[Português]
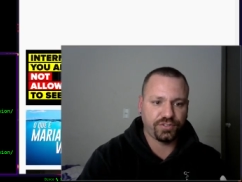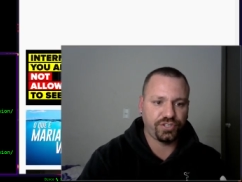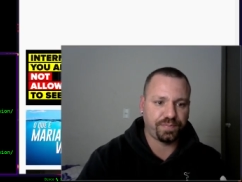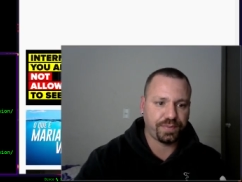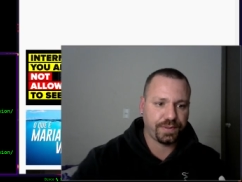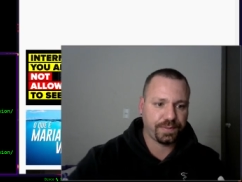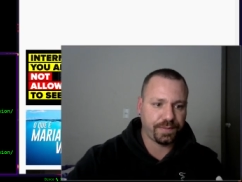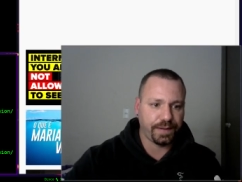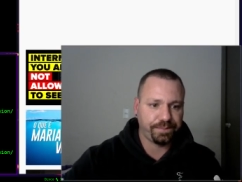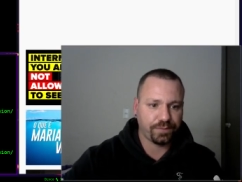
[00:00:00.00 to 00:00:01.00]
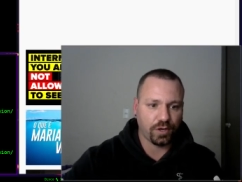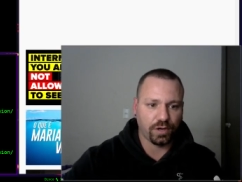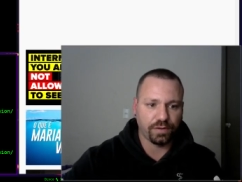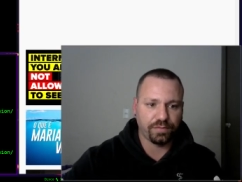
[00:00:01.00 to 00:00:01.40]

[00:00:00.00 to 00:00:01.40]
Deep, tá? Ó, eu vou